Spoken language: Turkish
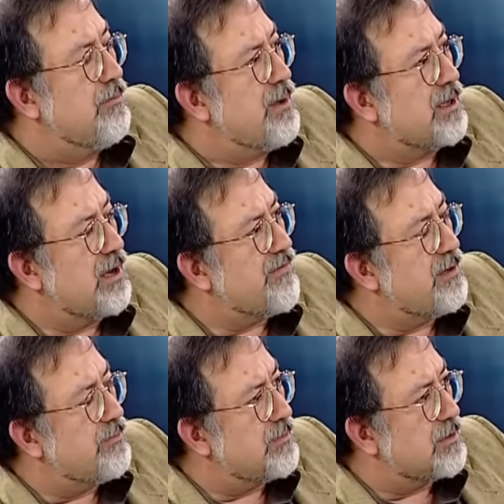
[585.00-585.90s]
Peki
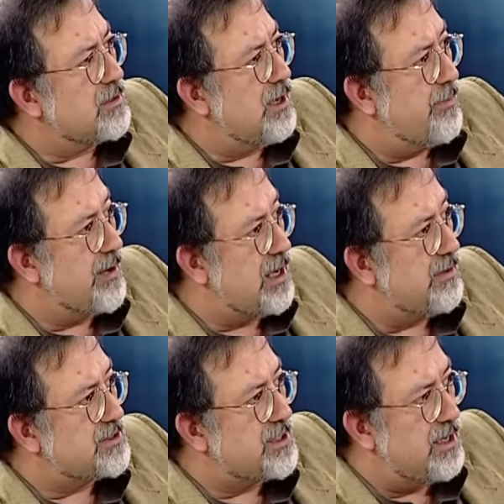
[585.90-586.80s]
efendim Kabe
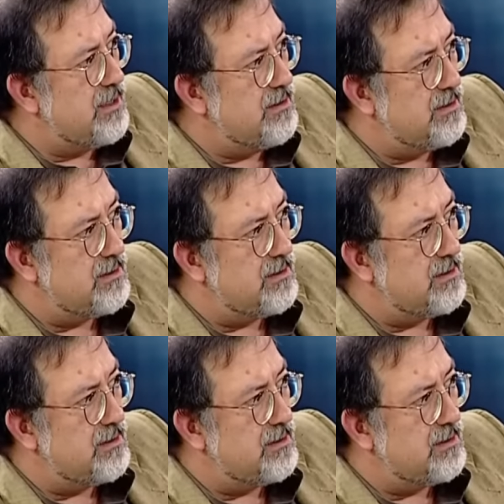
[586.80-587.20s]
Kavseyn